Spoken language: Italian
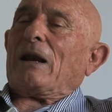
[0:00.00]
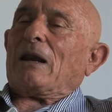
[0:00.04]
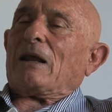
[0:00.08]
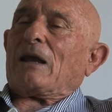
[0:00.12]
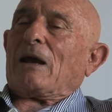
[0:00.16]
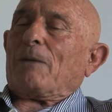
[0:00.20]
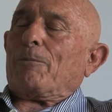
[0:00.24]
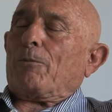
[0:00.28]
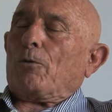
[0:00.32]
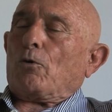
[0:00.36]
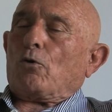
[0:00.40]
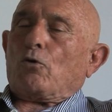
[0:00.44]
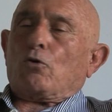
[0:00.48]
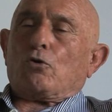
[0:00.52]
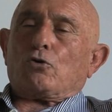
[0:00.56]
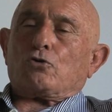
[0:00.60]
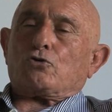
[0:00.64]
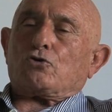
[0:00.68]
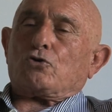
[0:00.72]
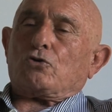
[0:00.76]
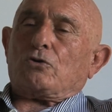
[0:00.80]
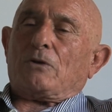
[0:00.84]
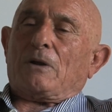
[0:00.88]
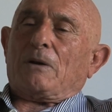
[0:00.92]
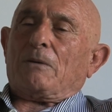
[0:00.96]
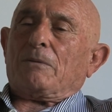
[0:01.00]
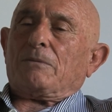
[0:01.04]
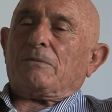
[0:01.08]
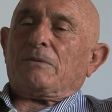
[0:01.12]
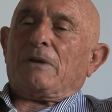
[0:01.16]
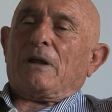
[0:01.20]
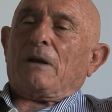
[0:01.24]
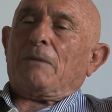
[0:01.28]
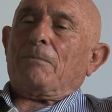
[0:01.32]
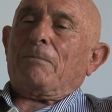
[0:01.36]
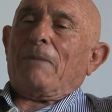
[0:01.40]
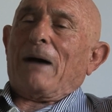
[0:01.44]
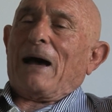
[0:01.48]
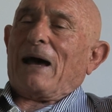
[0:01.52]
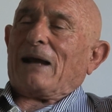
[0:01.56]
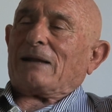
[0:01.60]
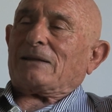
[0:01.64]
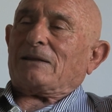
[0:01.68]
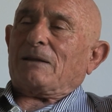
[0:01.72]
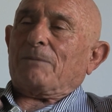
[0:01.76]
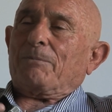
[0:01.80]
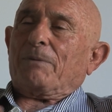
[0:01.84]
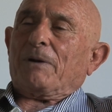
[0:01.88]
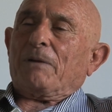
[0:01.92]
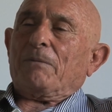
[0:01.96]
il capocorso del, del
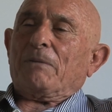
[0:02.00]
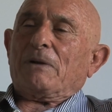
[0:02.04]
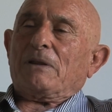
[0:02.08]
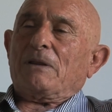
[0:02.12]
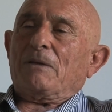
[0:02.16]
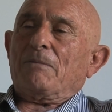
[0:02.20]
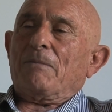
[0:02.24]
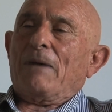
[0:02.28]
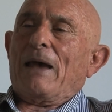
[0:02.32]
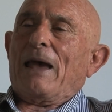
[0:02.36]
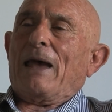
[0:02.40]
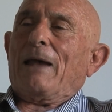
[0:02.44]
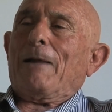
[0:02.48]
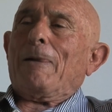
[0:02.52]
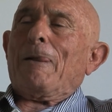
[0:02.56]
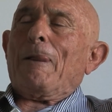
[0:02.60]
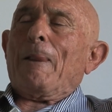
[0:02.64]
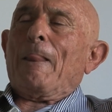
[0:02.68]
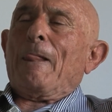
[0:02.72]
Marte prima di me,